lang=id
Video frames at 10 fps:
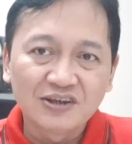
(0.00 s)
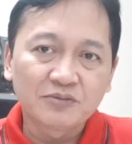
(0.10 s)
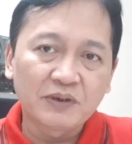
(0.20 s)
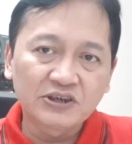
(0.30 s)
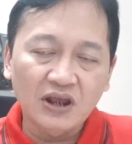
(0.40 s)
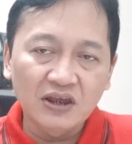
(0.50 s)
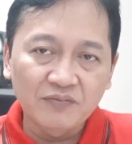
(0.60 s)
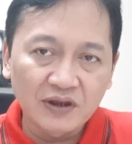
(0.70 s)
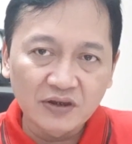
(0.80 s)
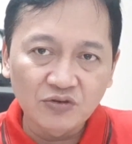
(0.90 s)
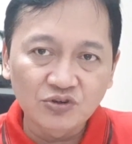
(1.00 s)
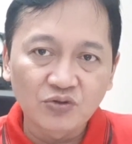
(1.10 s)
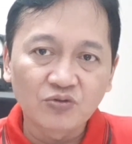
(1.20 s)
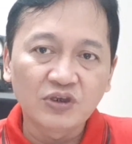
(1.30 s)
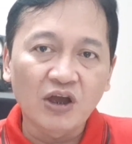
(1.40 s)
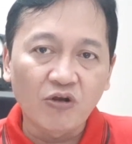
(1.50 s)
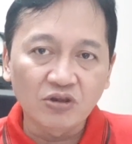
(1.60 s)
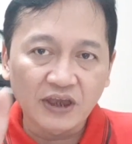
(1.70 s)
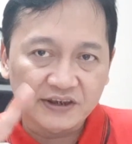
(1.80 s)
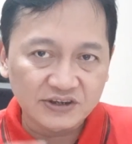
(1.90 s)
Special event itu contohnya
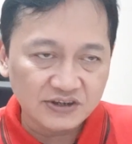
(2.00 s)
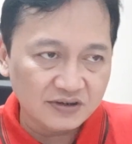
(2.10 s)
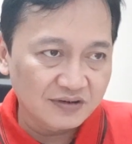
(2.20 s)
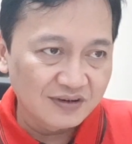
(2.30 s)
kontes.